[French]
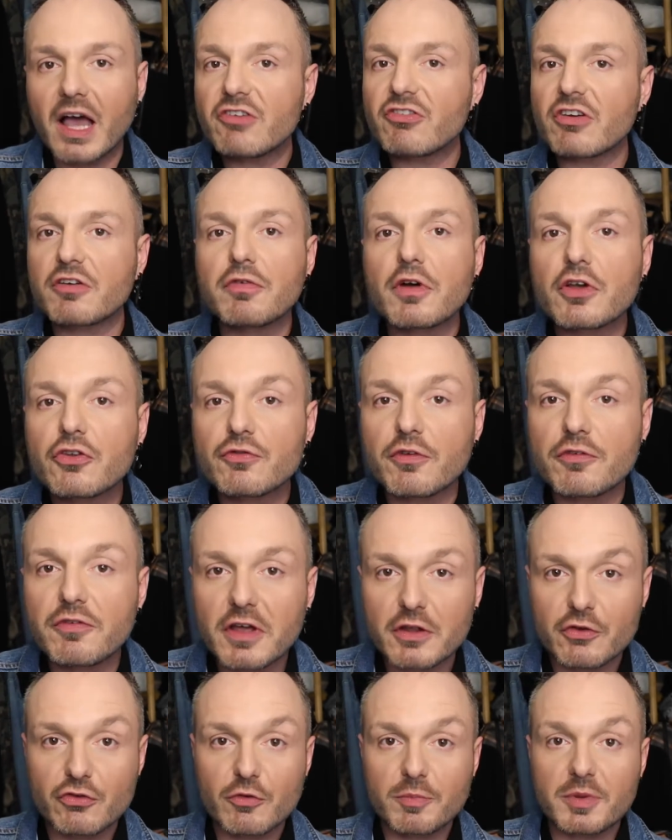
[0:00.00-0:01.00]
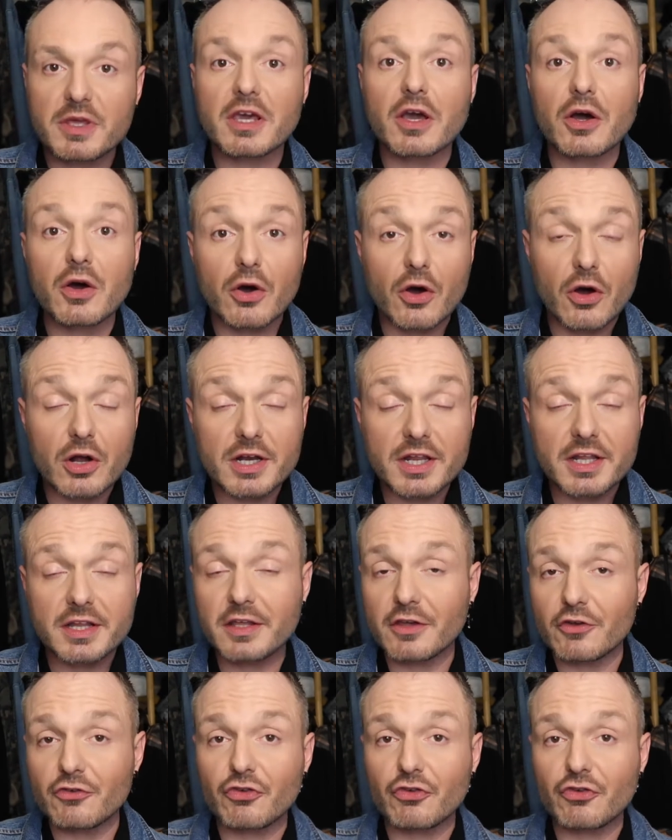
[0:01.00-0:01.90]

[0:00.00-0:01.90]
À chaque fois que je veux faire du shopping en ligne,